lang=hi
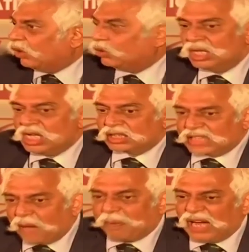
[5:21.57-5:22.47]
हूं
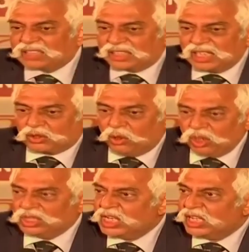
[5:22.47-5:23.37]
क्या भारतीय
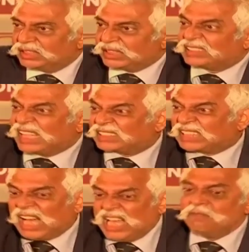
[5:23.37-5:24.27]
खून इतना
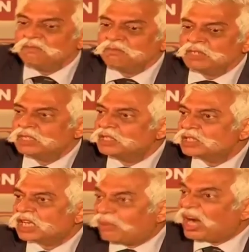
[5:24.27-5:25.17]
सस्ता है
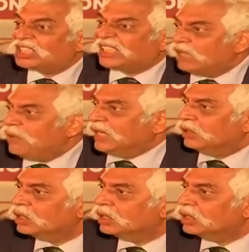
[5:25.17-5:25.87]
कमांड टेल मी